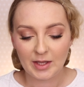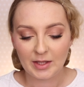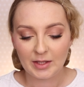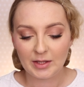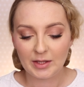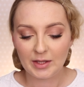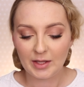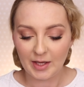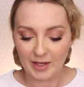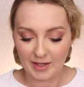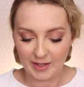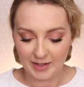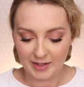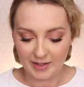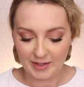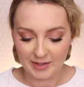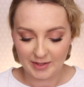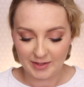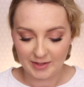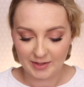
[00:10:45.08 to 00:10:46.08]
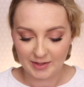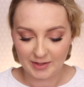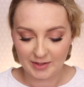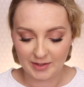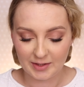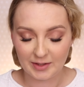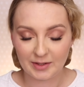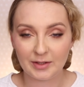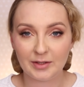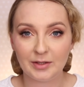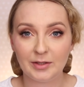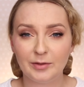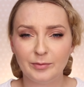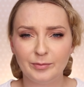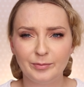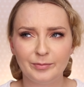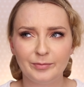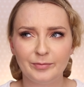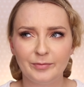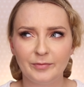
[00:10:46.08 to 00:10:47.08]
na e,
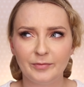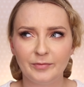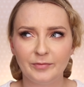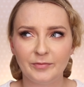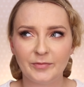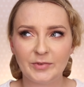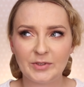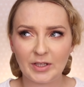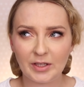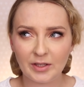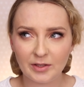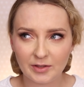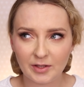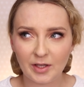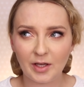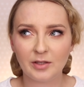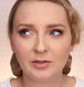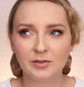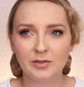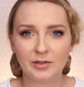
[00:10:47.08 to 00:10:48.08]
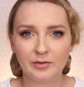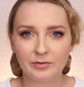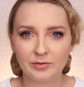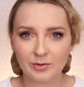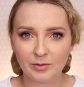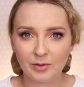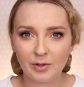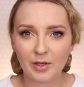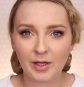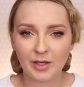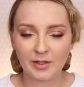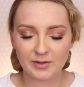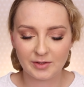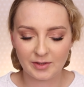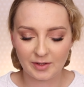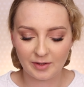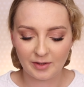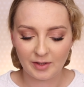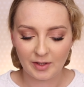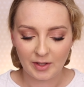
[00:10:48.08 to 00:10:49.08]
w second handzie, w
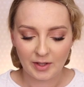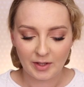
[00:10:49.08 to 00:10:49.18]
Ciucholandzie.